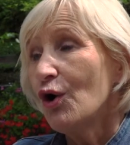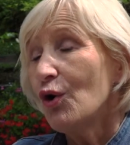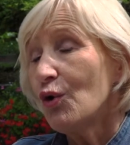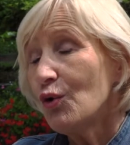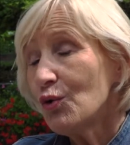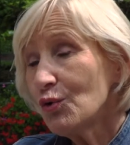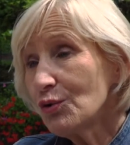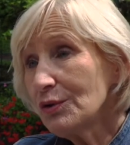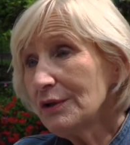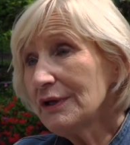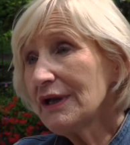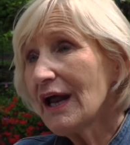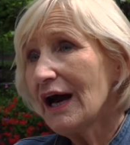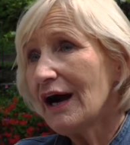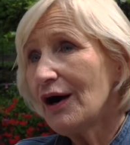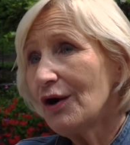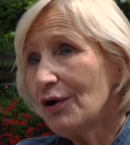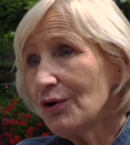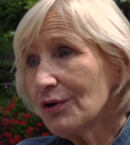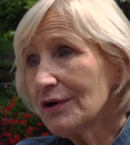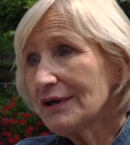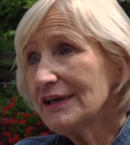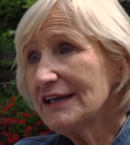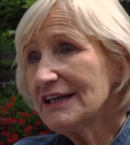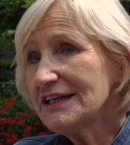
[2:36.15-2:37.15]
und
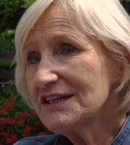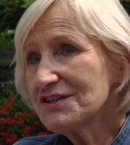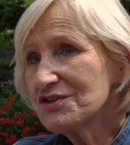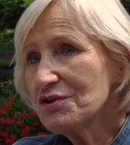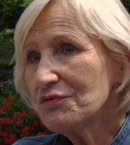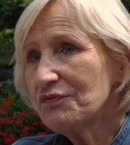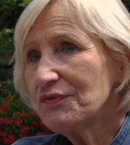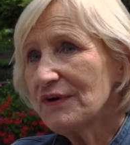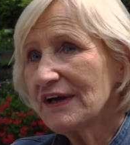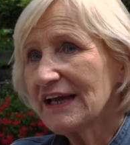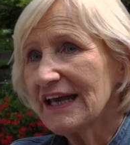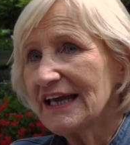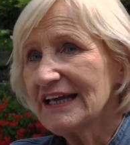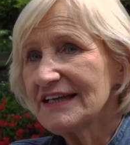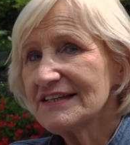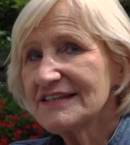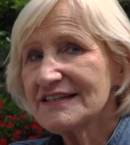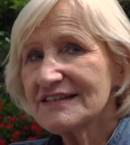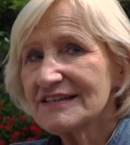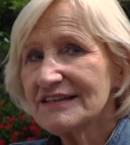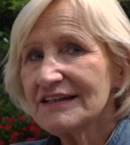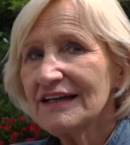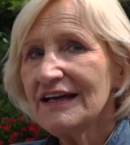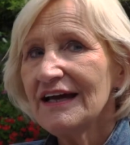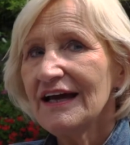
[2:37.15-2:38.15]
auch nicht zu
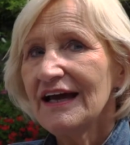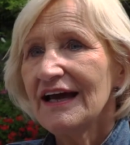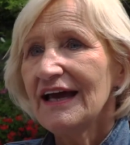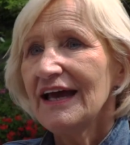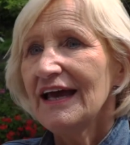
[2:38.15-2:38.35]
vergessen,